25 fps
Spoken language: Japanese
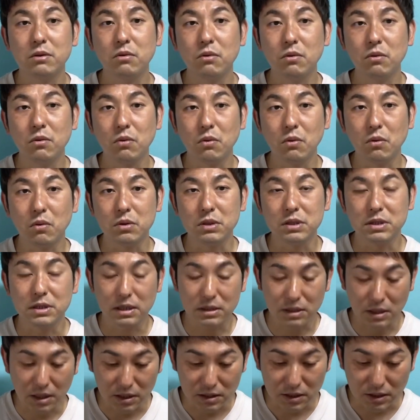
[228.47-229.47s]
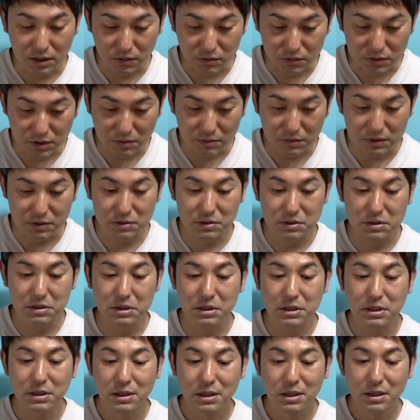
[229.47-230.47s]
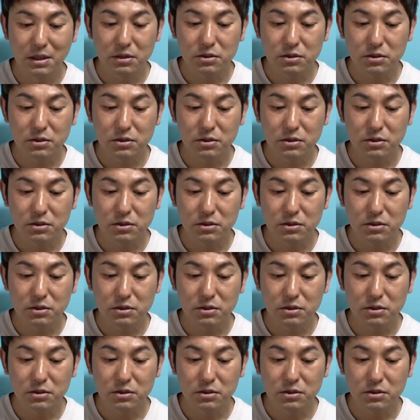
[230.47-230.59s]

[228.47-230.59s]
広報になった方でございますし